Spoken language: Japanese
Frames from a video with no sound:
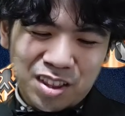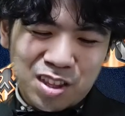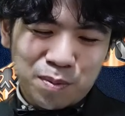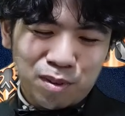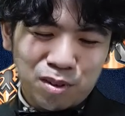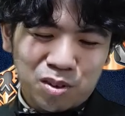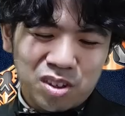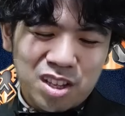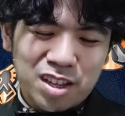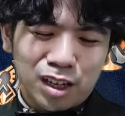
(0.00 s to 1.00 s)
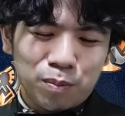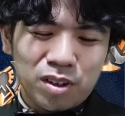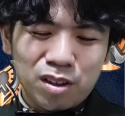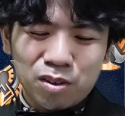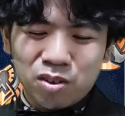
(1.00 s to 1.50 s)
自分のクリーチャーか
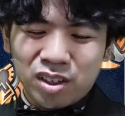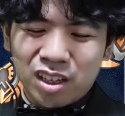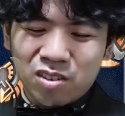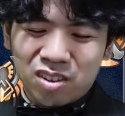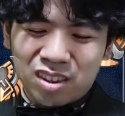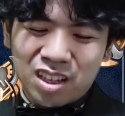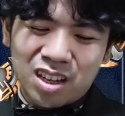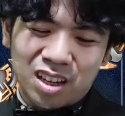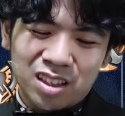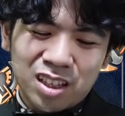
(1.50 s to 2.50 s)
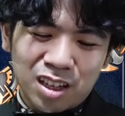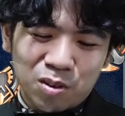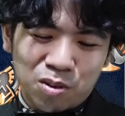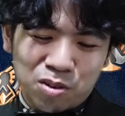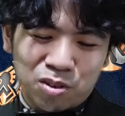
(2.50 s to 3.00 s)
プリンズオーカーに打って出た
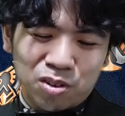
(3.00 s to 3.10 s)
余剰